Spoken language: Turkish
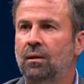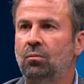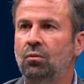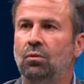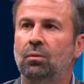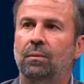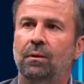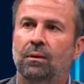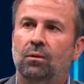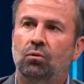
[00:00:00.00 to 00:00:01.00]
Bunu
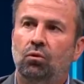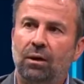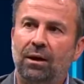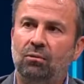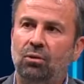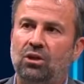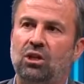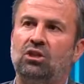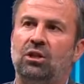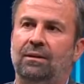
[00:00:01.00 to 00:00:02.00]
kulağa
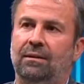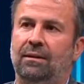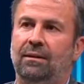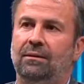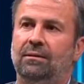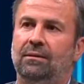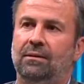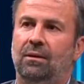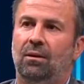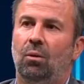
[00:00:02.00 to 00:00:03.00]
duyacak şekilde
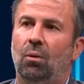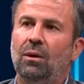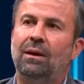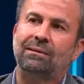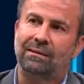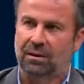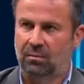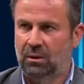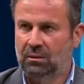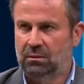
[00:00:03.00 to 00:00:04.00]
ona
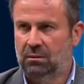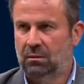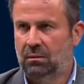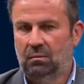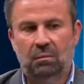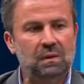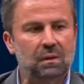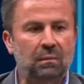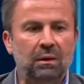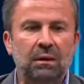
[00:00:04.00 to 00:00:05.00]
hatırlatmak.
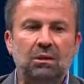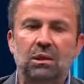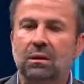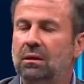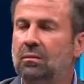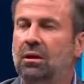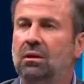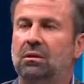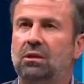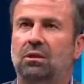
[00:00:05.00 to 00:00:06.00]
Mesela ben geçenlerde bir
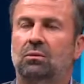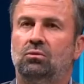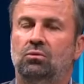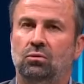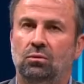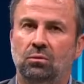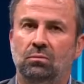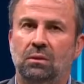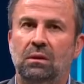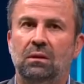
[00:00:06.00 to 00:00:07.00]
arkadaşla
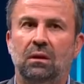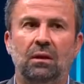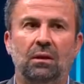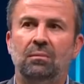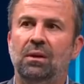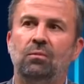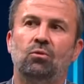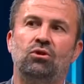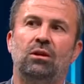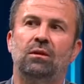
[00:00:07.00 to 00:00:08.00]
oturuyordum. Dedi ki annem benim
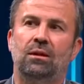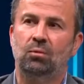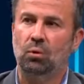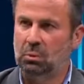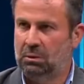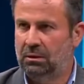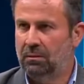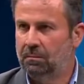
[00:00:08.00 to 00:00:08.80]
kucaklarımda öldü dedi.